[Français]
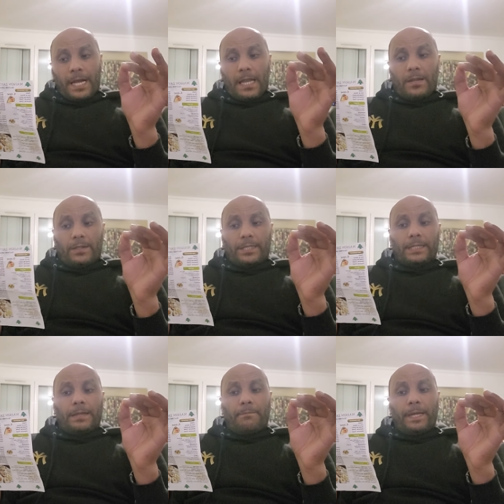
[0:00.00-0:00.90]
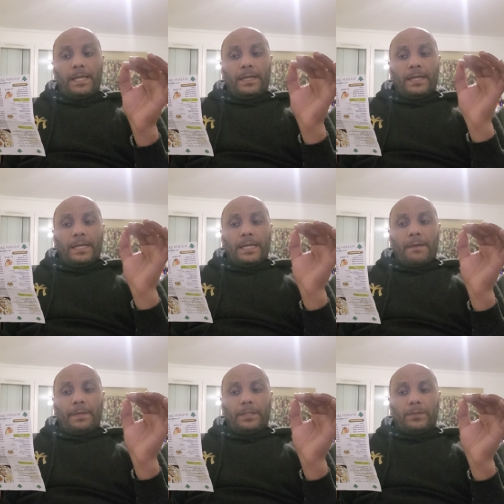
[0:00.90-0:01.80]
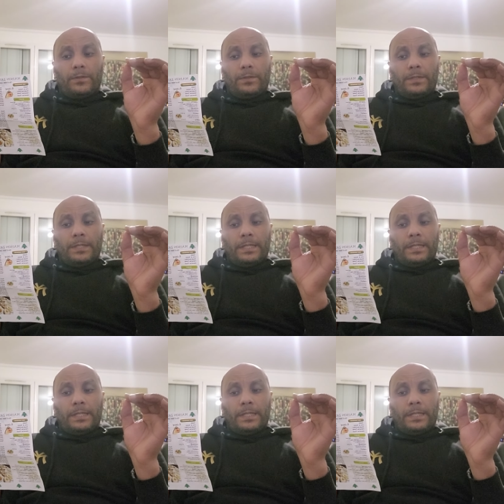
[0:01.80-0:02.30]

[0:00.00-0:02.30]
Alors, ça s'appelle la maison